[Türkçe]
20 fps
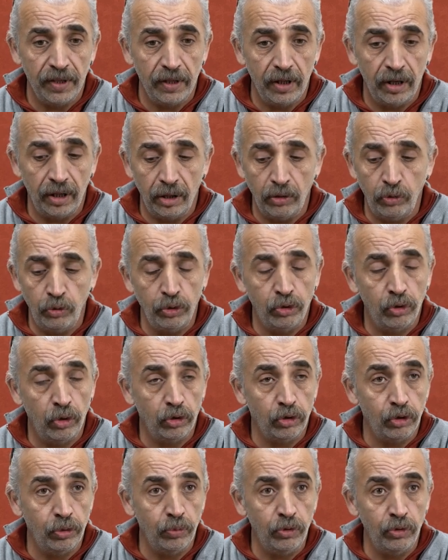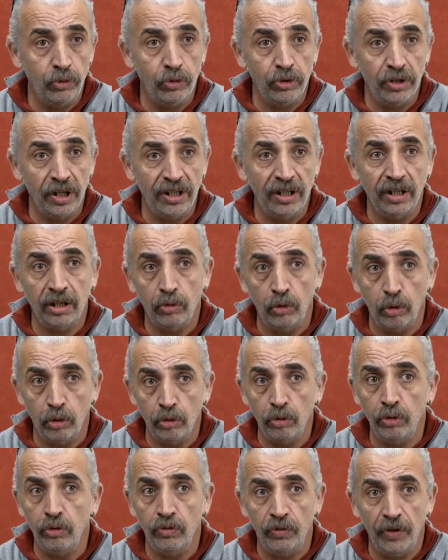e, yüz ölçümünün yüzde
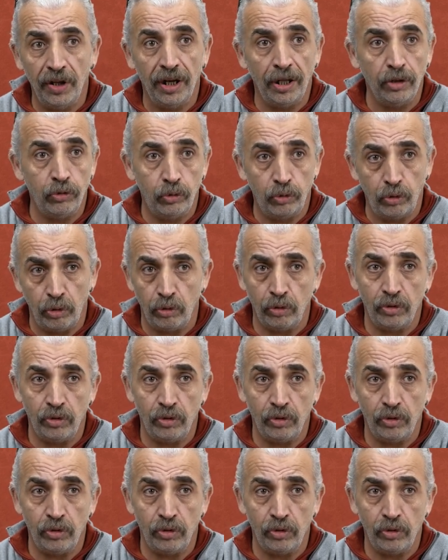%44'ünü falan tutuyor.